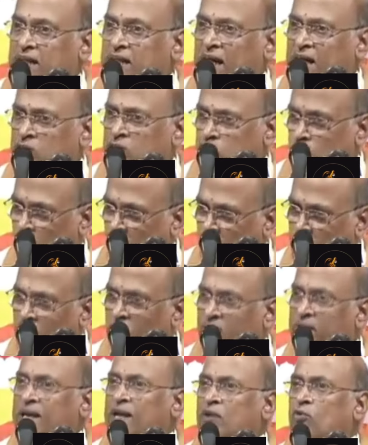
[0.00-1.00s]
చాలా
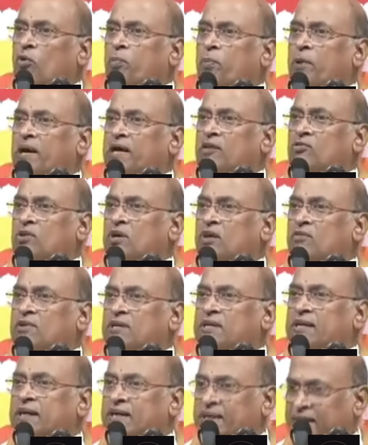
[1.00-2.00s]
సులభమైన ఉపాయం
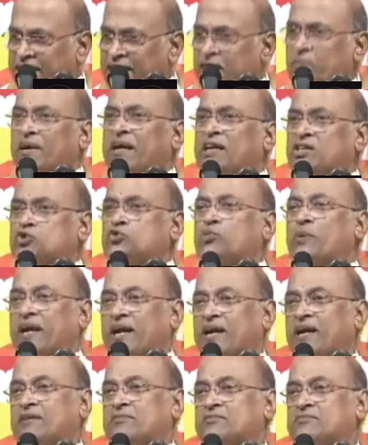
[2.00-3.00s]
ఏమిటి అంటే ఈ
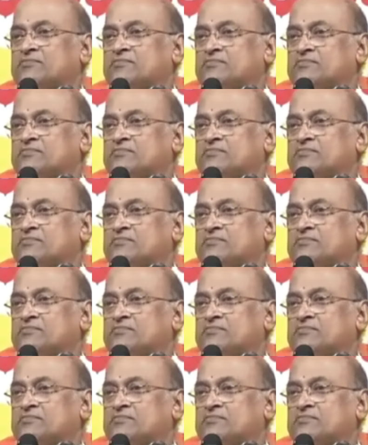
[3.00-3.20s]
మనస్మరణ